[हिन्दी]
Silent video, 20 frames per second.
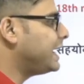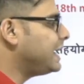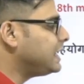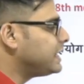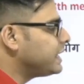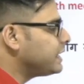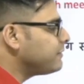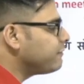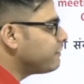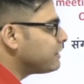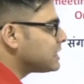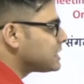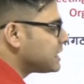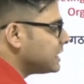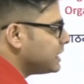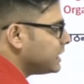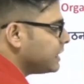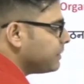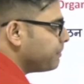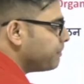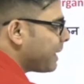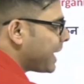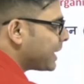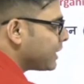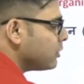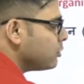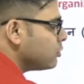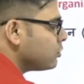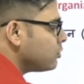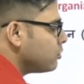हेल्ड इन विच सिटी
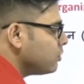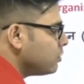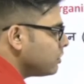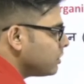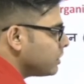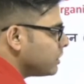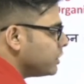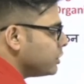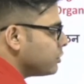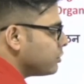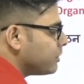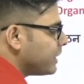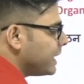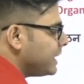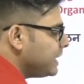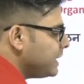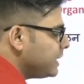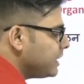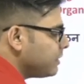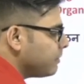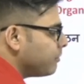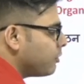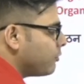बेंगलुरु न्यू दिल्ली,